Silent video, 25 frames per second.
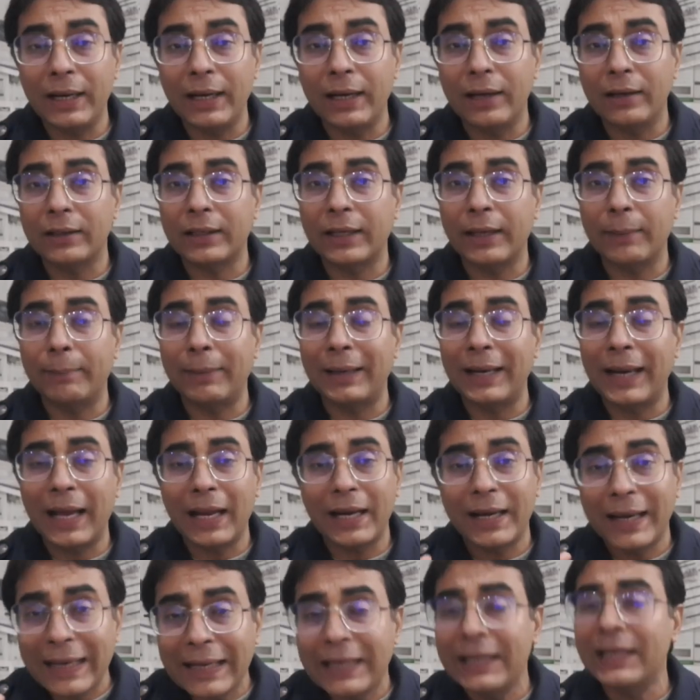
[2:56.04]
बल के
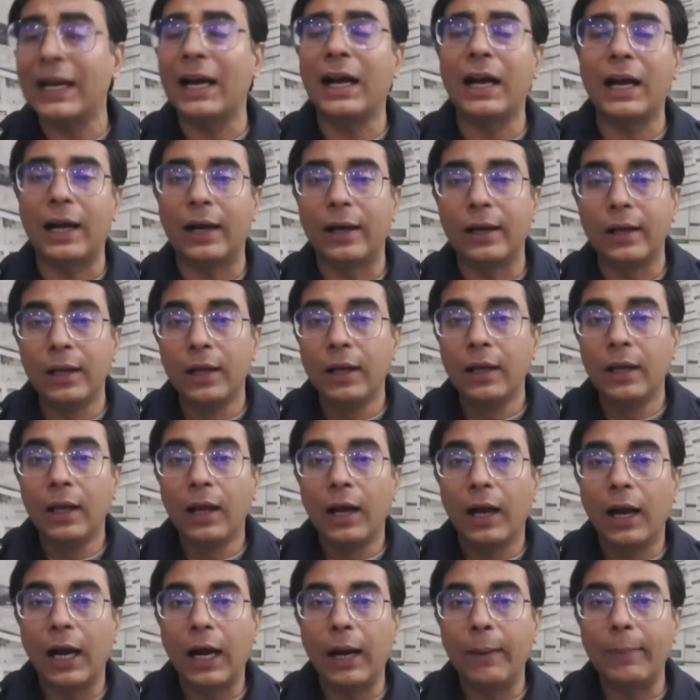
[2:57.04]
बल्ला नहीं रहा
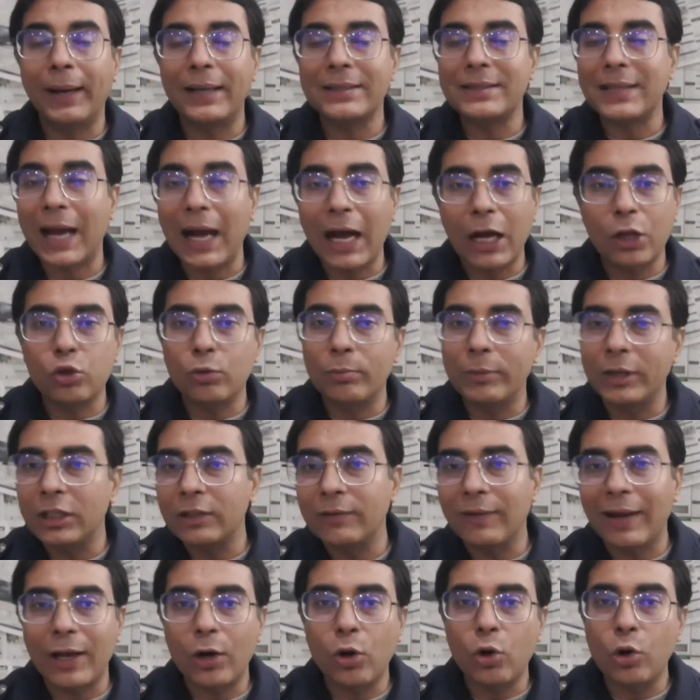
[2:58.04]
अब आजाद
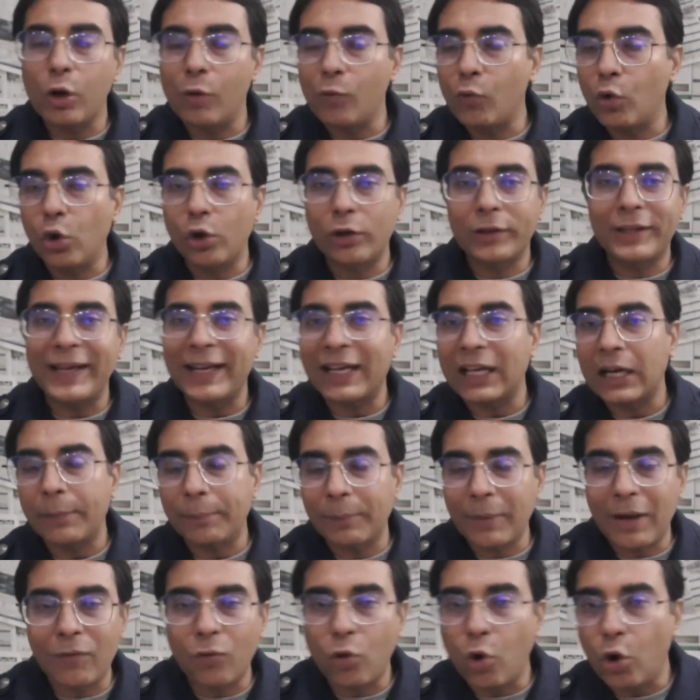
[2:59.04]
उम्मीदवारों को वोट देकर
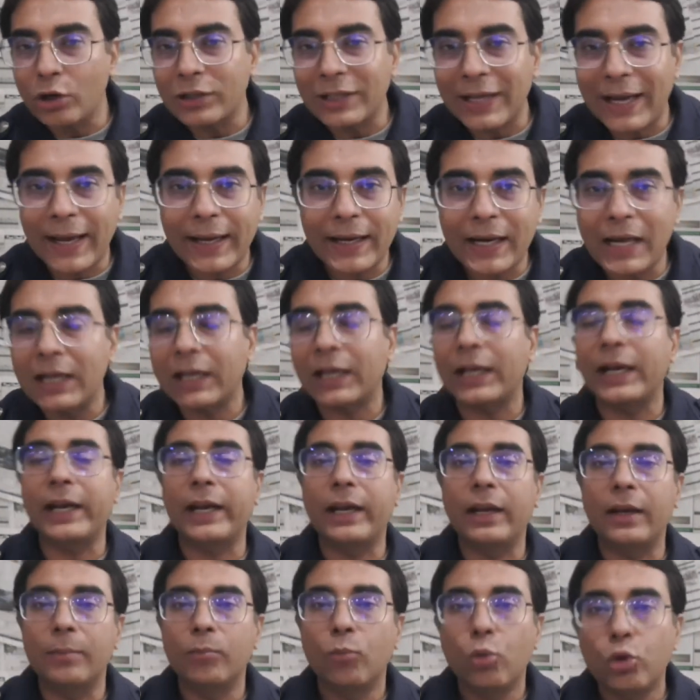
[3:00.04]
अपना वोट जाया ना
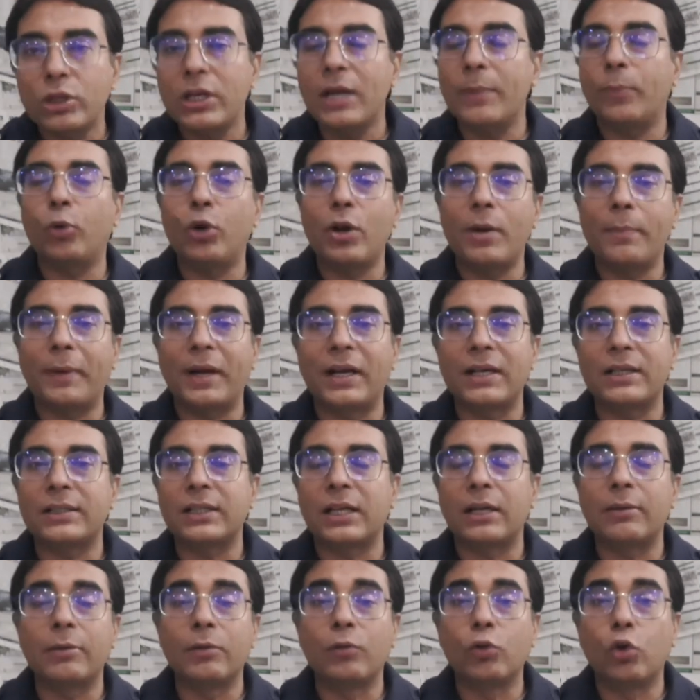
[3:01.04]
करें मुझे पूरे
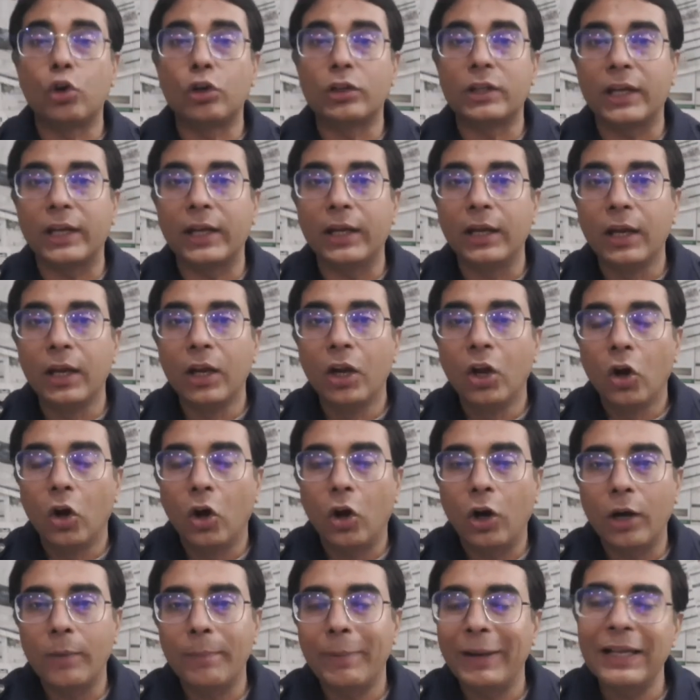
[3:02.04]
पाकिस्तान में वोट दें
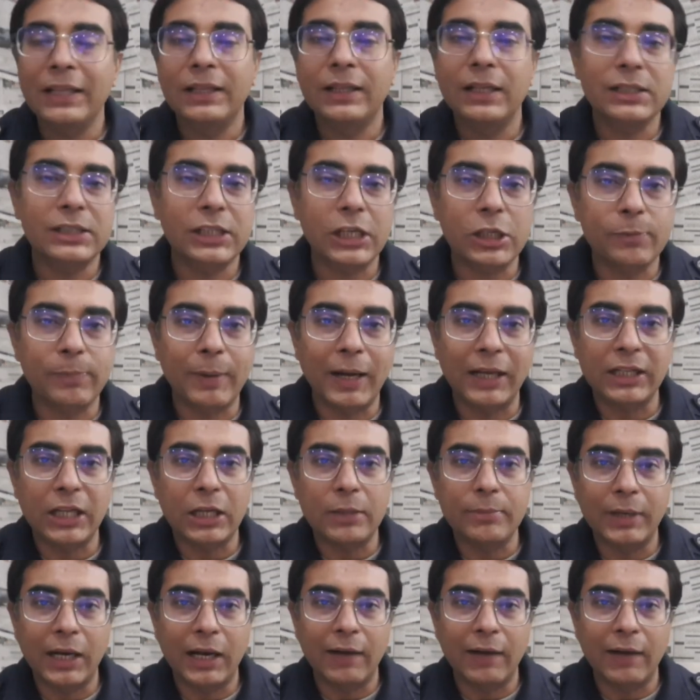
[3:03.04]
और बड़ी दिलचस्प बात आज